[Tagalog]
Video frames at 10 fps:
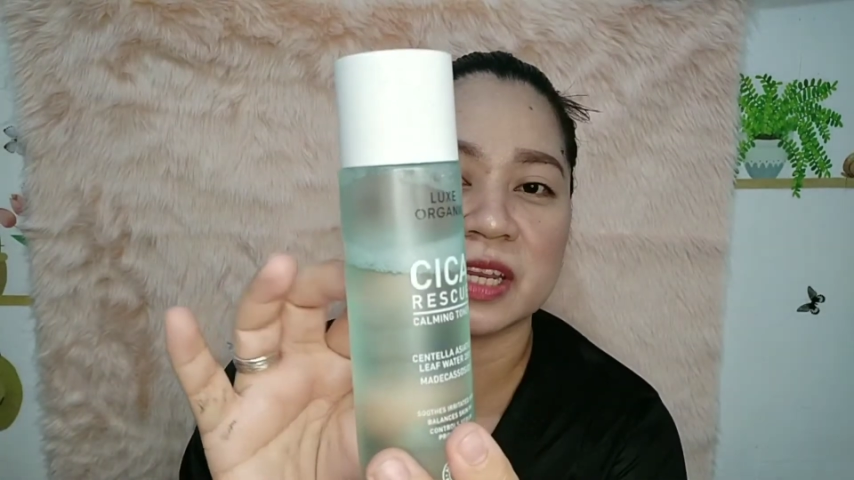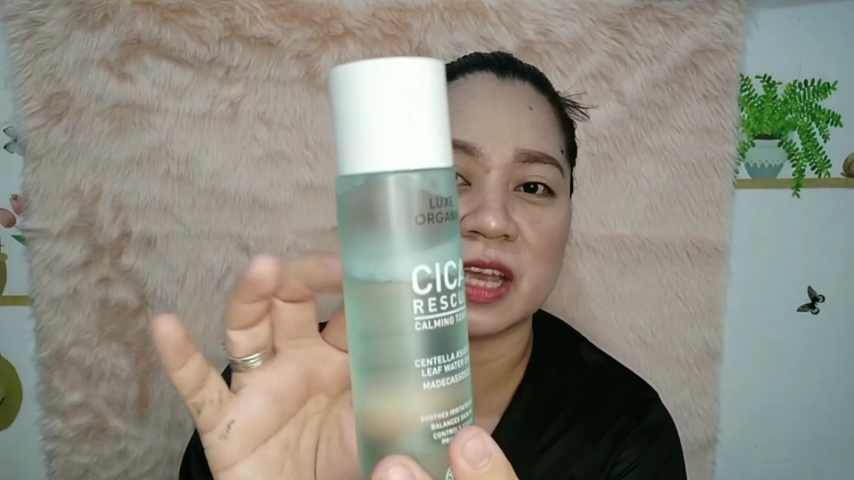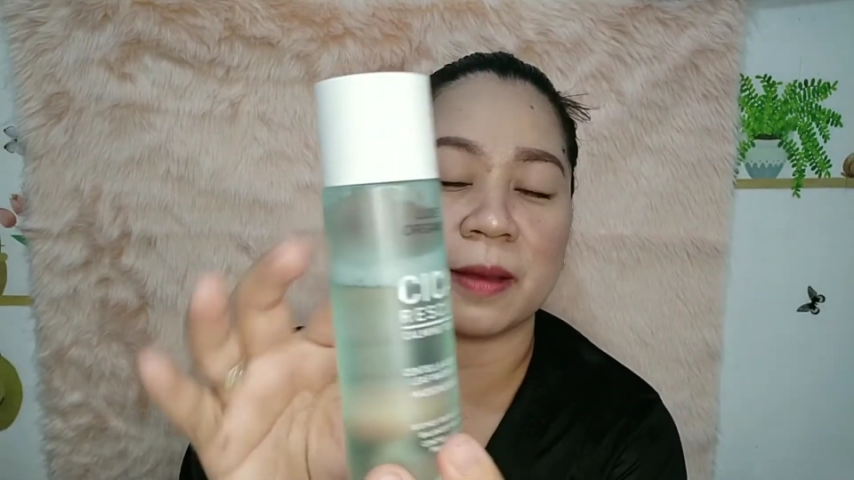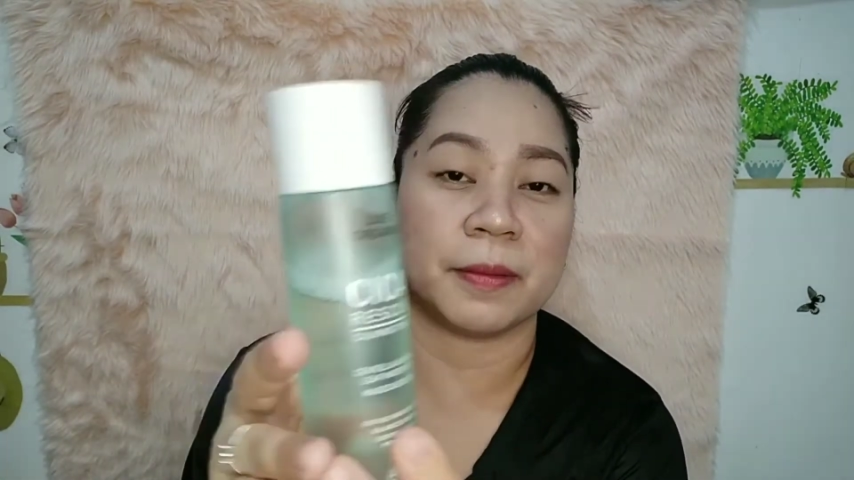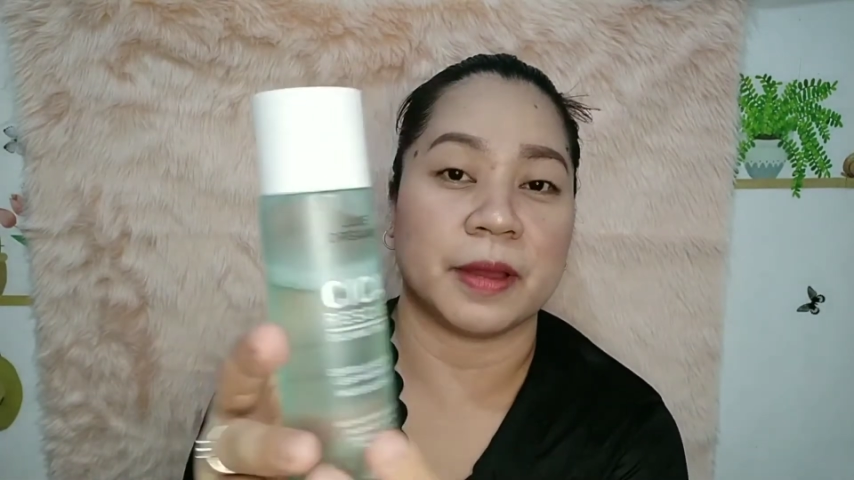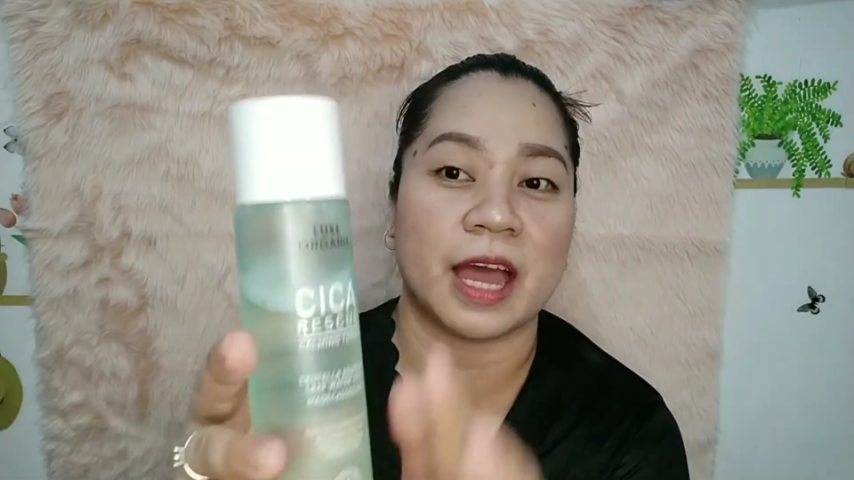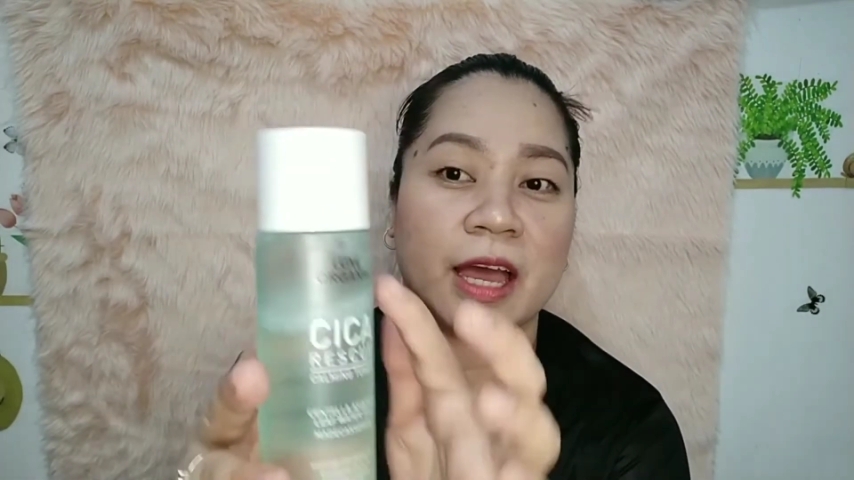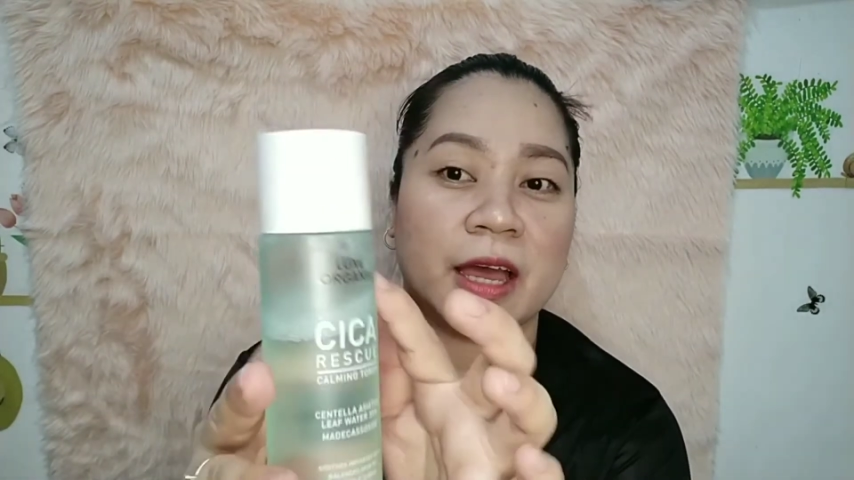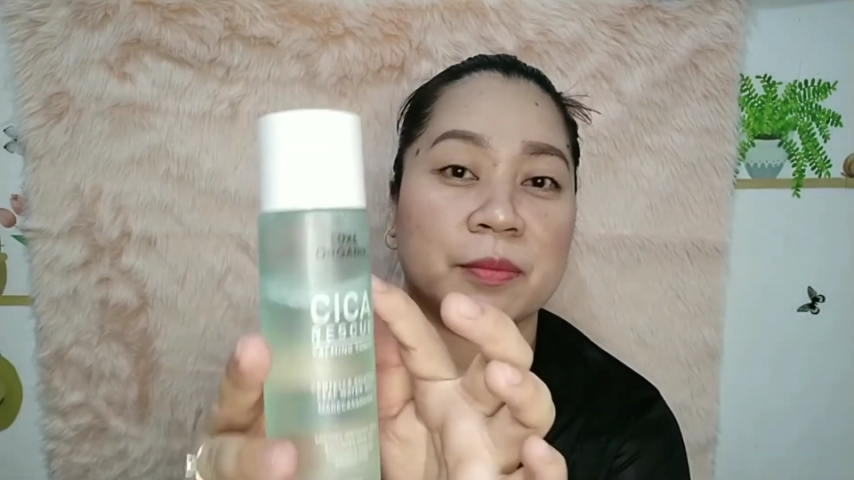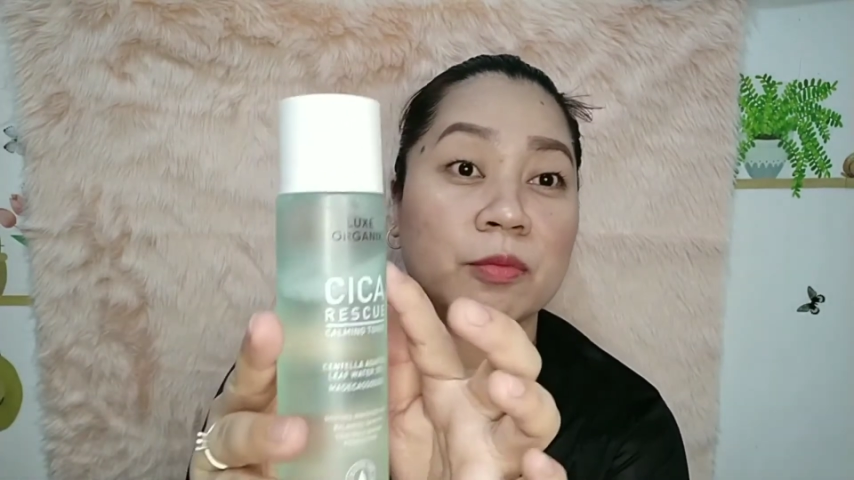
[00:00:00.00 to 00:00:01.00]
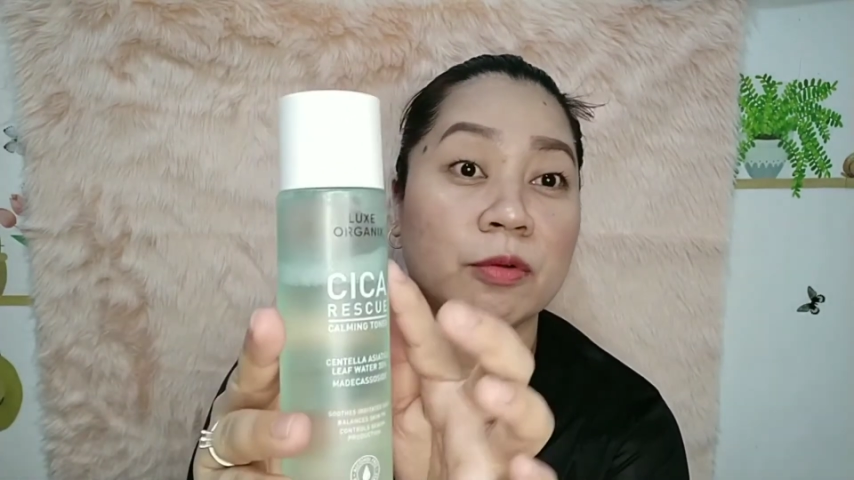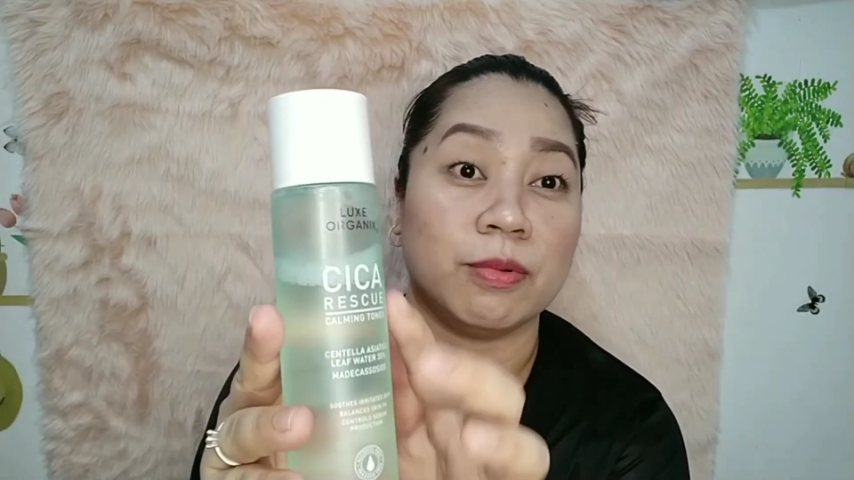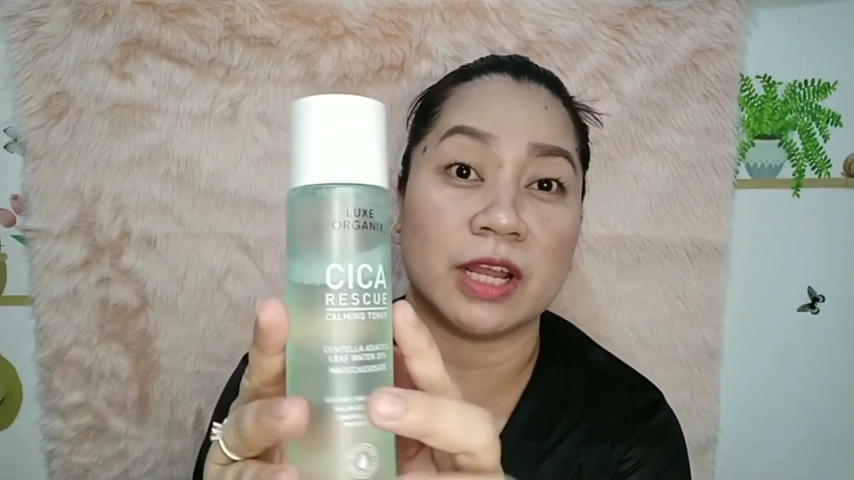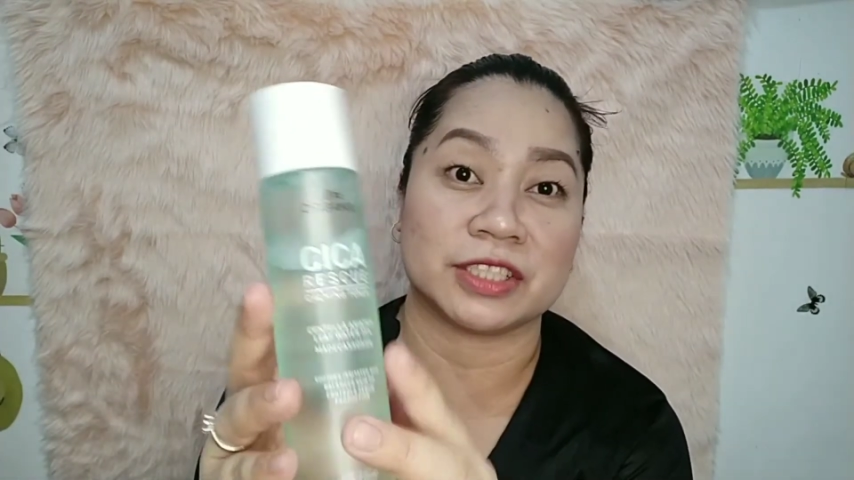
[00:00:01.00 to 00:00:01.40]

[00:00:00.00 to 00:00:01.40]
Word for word: niya. Uh, bumubula